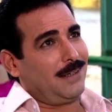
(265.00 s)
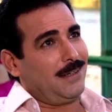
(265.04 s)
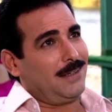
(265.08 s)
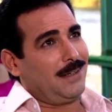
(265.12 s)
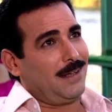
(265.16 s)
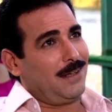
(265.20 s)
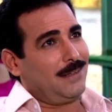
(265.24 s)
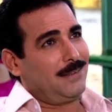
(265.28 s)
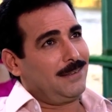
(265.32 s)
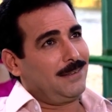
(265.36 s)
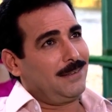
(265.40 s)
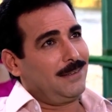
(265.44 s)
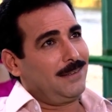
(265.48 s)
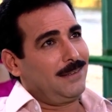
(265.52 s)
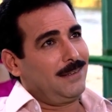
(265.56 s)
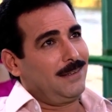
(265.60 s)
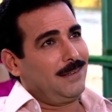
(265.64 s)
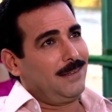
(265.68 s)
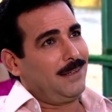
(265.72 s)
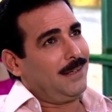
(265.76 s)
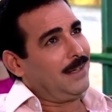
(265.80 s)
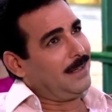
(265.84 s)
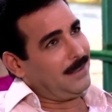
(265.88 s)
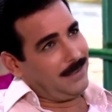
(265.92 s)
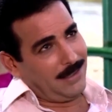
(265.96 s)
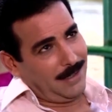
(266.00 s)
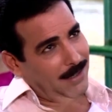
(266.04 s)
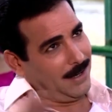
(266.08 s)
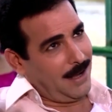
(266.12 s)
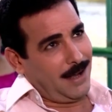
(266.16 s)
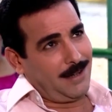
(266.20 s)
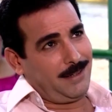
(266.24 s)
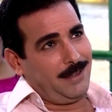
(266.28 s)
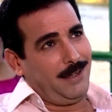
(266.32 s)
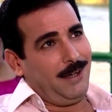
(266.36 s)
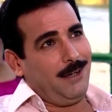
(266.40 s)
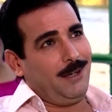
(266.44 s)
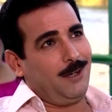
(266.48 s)
هنا اننا
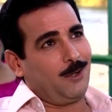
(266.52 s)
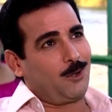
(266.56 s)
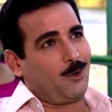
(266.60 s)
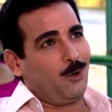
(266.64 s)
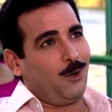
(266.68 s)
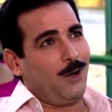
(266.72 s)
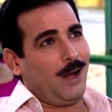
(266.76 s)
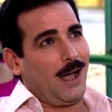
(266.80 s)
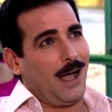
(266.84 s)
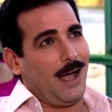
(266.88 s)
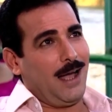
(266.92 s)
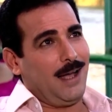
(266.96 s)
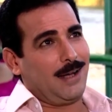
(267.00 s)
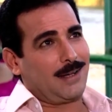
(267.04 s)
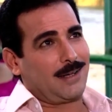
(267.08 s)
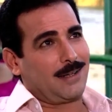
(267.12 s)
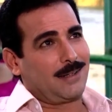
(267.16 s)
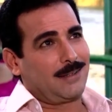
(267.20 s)
هنحل كل حاجه